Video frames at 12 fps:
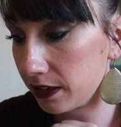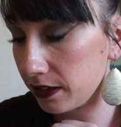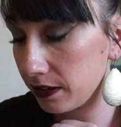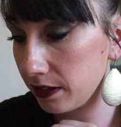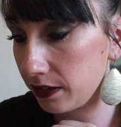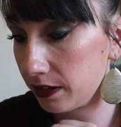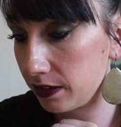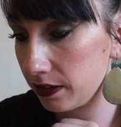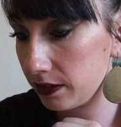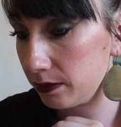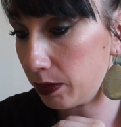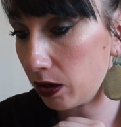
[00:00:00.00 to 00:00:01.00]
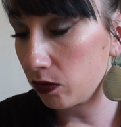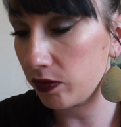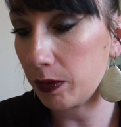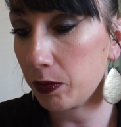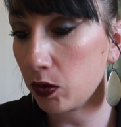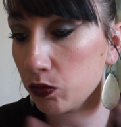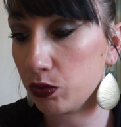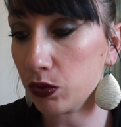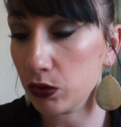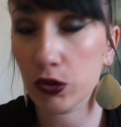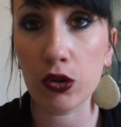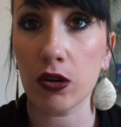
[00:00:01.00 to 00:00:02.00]
euh, bah, on va prendre pour
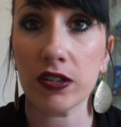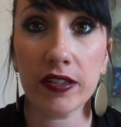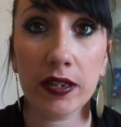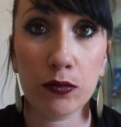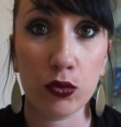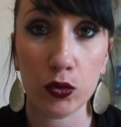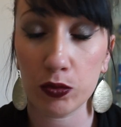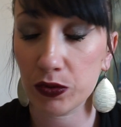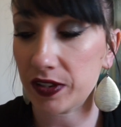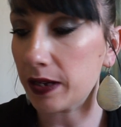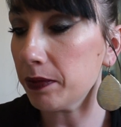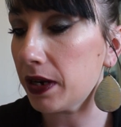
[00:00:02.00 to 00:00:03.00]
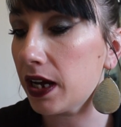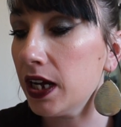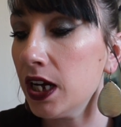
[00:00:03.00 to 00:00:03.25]
le corps, ça va être beaucoup plus simple.